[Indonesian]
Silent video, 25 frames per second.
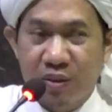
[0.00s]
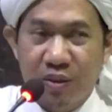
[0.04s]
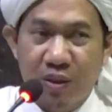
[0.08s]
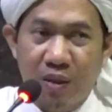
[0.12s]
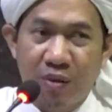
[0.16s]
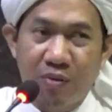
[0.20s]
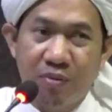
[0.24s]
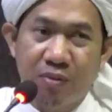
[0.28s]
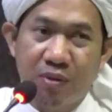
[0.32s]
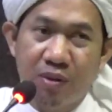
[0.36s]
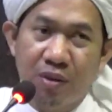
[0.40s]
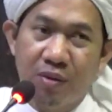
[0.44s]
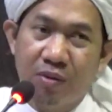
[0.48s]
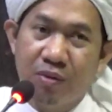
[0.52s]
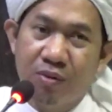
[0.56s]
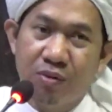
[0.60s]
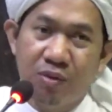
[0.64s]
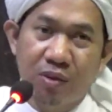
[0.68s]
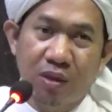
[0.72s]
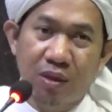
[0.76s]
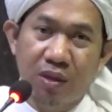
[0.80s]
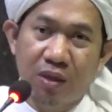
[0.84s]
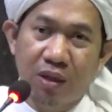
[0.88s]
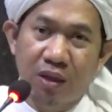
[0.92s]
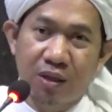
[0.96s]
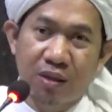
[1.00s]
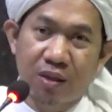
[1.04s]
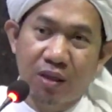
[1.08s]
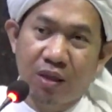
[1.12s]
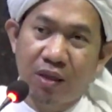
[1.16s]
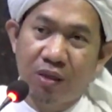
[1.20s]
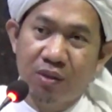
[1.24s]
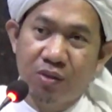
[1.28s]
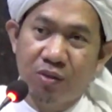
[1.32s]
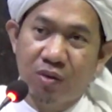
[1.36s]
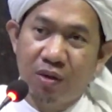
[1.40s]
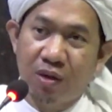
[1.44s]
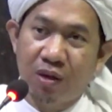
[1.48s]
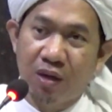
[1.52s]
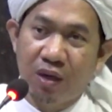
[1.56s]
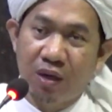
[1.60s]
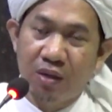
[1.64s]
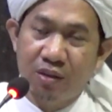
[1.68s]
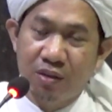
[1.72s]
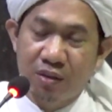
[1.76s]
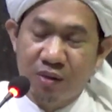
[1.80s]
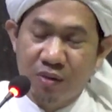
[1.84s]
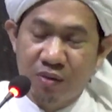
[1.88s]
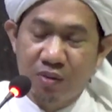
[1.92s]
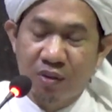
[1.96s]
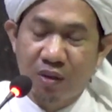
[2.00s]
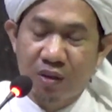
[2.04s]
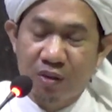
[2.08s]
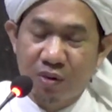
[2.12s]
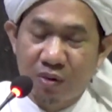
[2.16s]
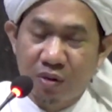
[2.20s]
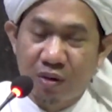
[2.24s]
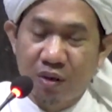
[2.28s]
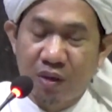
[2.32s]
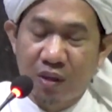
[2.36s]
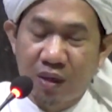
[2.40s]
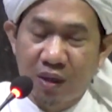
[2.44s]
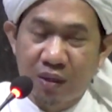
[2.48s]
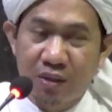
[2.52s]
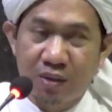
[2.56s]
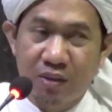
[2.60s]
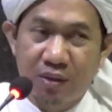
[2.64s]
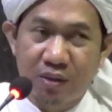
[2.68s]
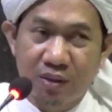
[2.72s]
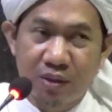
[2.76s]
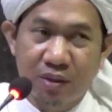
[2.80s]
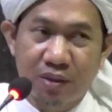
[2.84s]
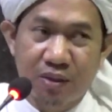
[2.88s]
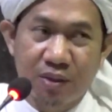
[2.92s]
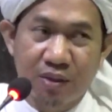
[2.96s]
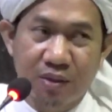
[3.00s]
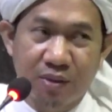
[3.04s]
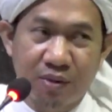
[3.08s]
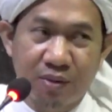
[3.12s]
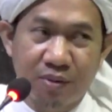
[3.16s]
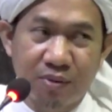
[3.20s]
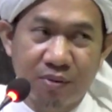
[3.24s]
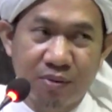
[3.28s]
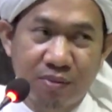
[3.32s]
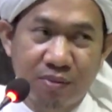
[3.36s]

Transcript: Islam nggak usah diajarin toleransi, udah toleransi dia.